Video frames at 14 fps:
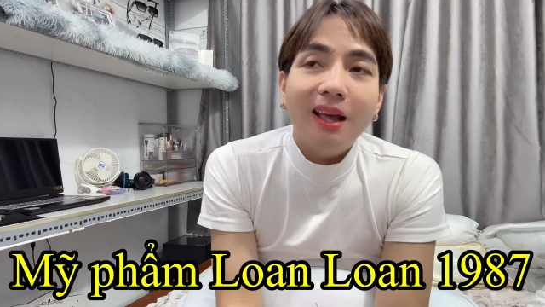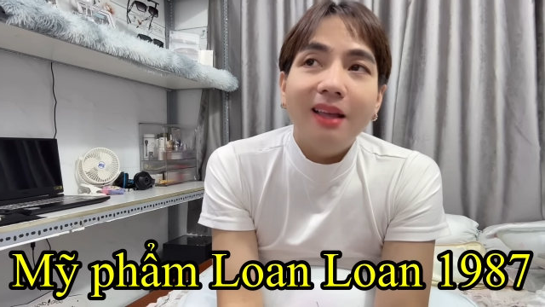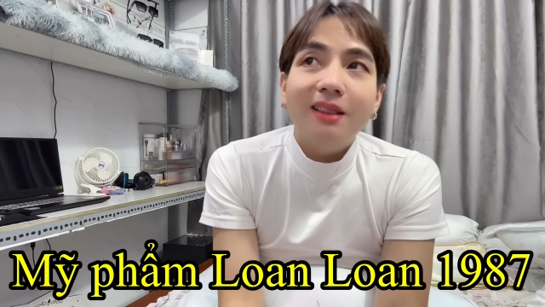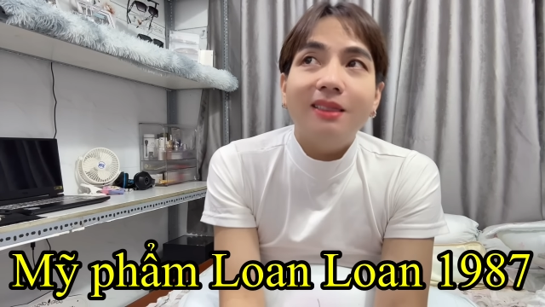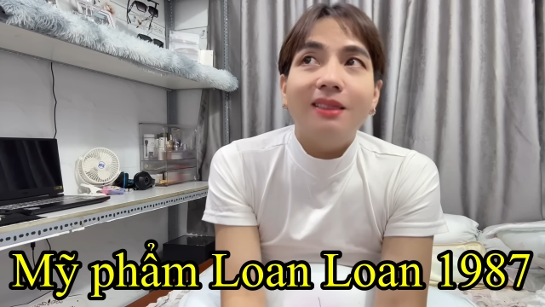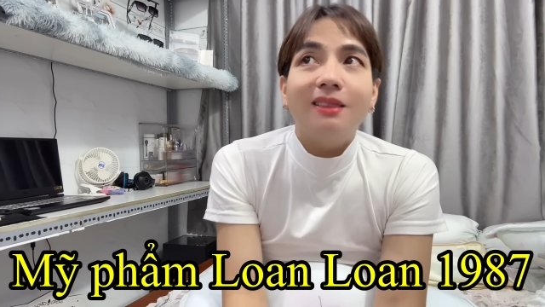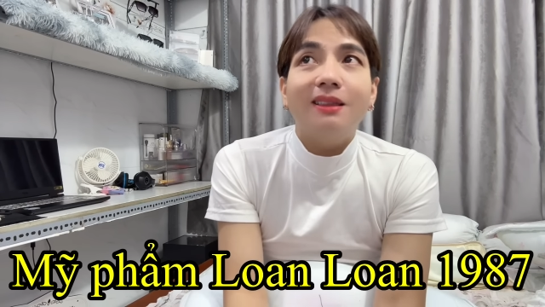cái
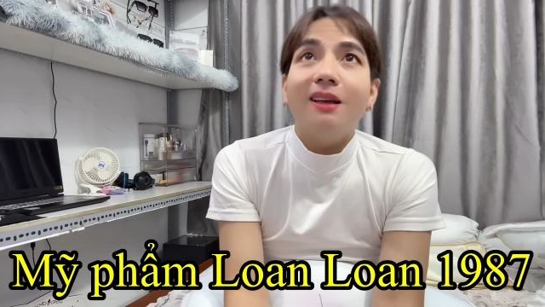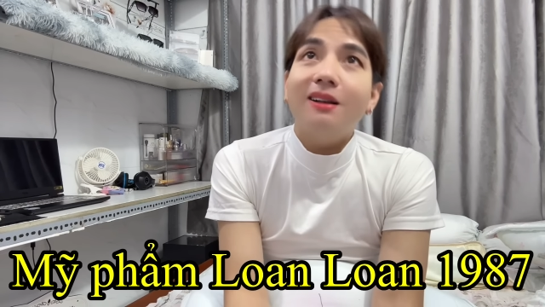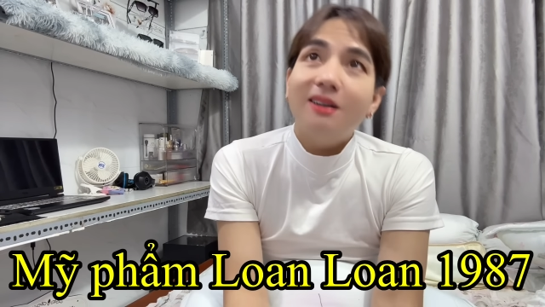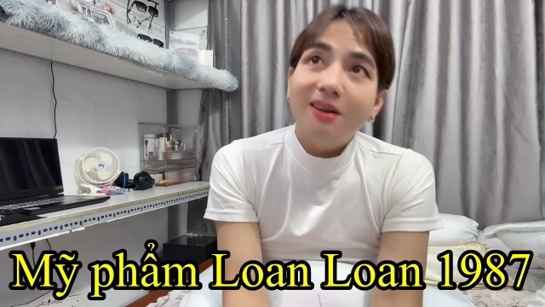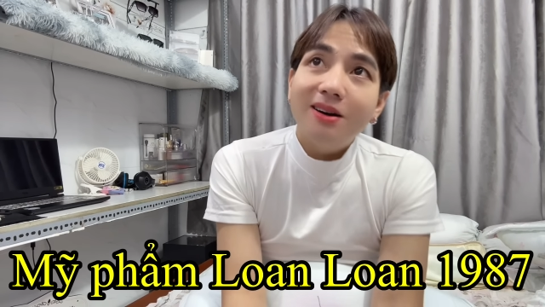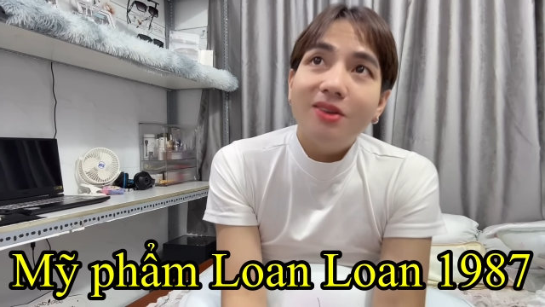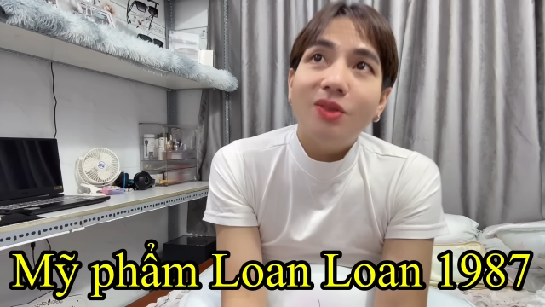cái
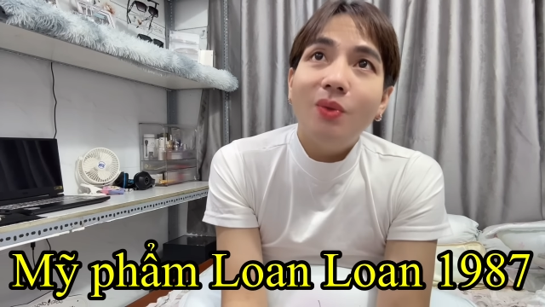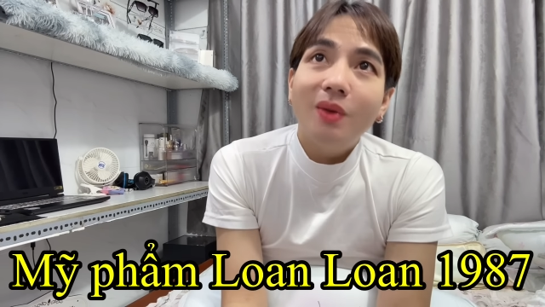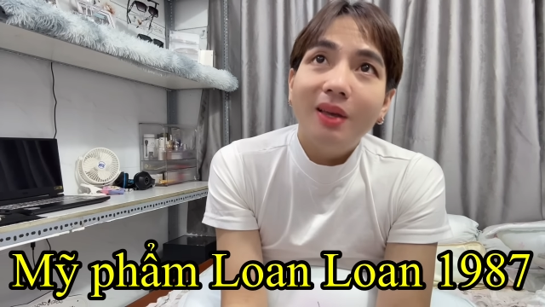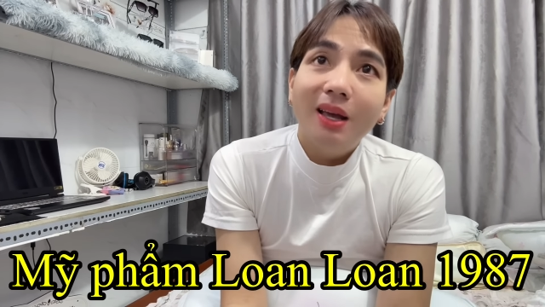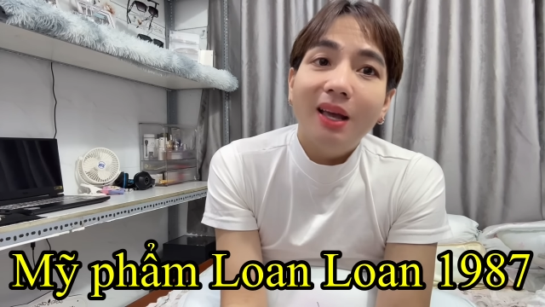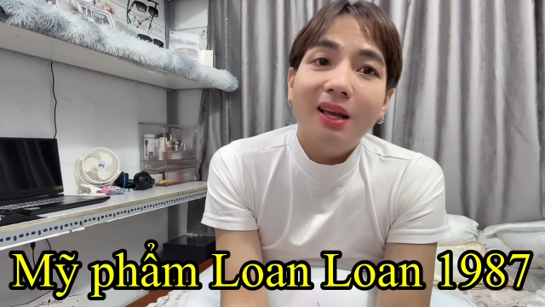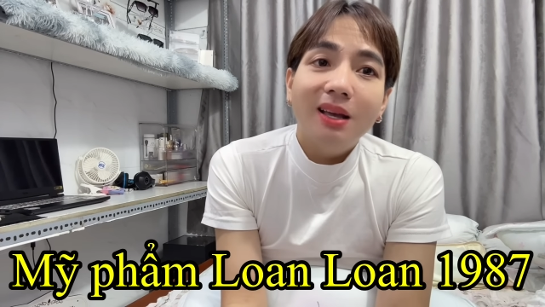cơ
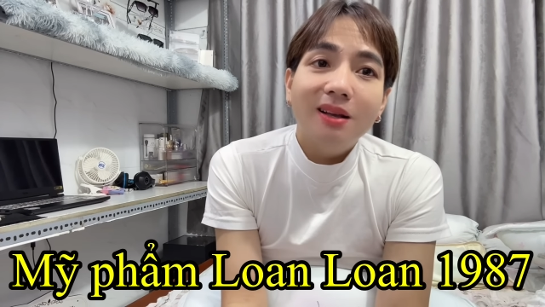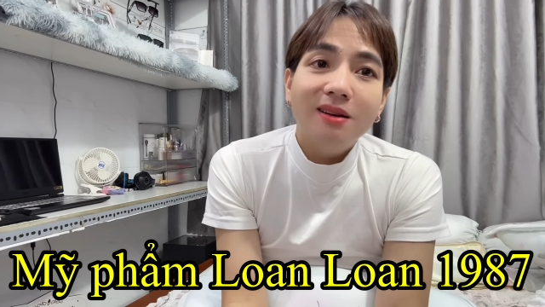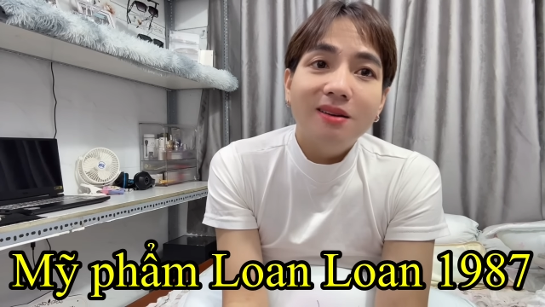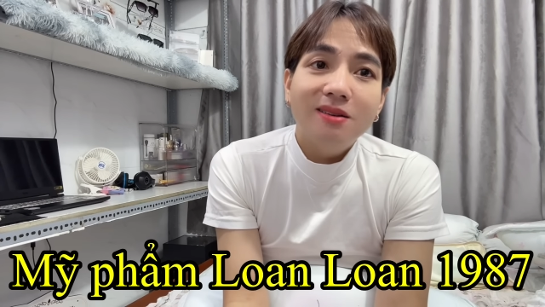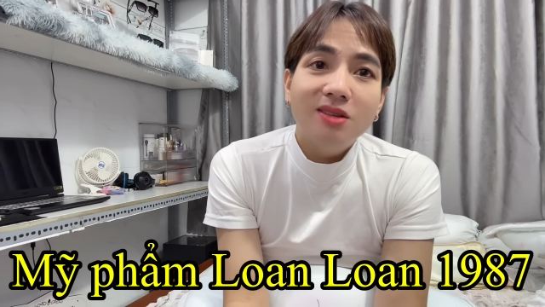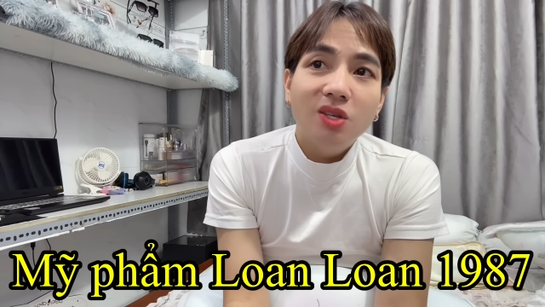duyên ha cái cơ